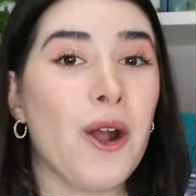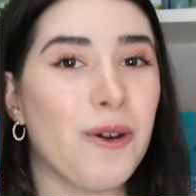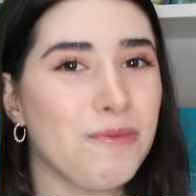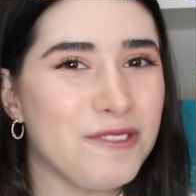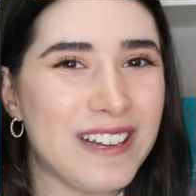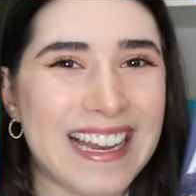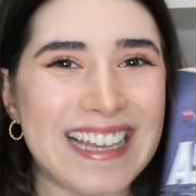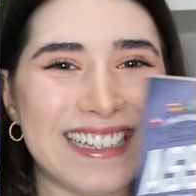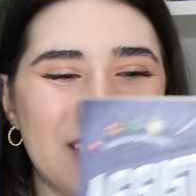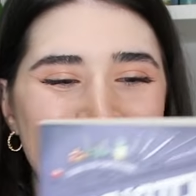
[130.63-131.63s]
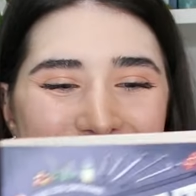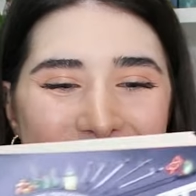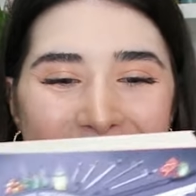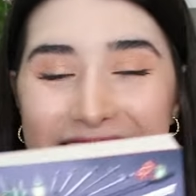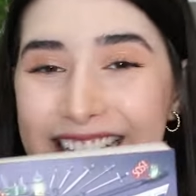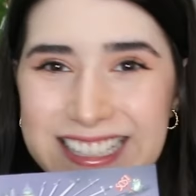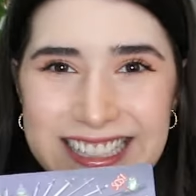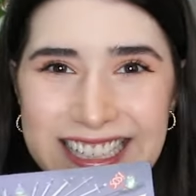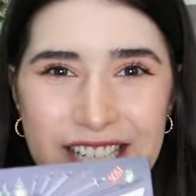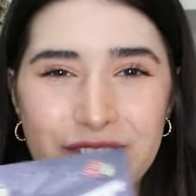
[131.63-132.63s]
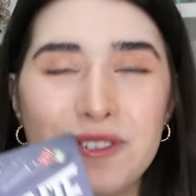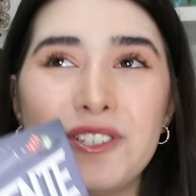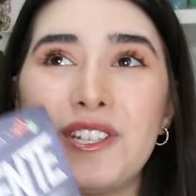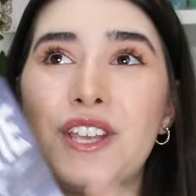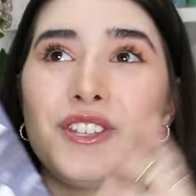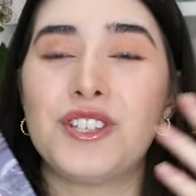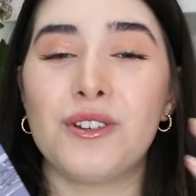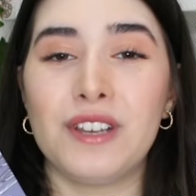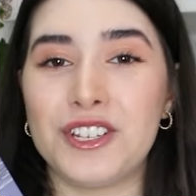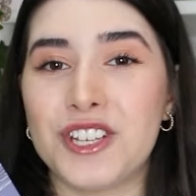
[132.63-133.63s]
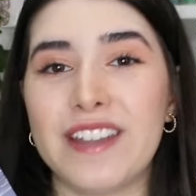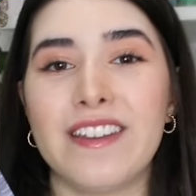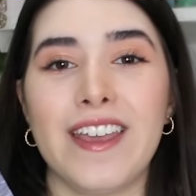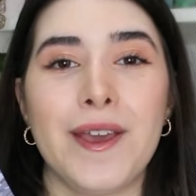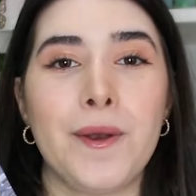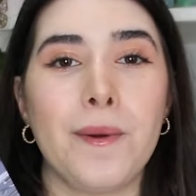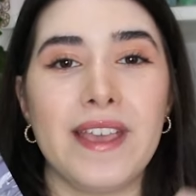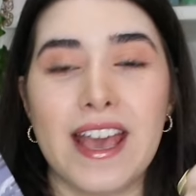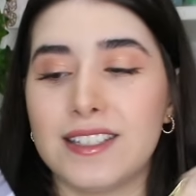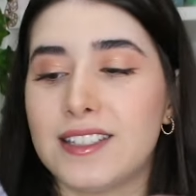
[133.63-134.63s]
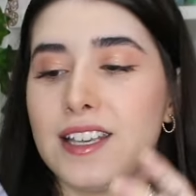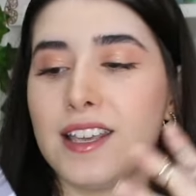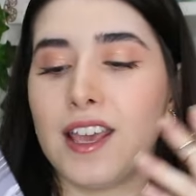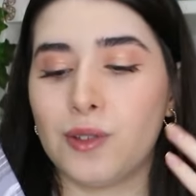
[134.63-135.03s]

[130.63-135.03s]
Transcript: Como eu falei, então, eu já li esse livro, gente, eu li em janeiro, e assim,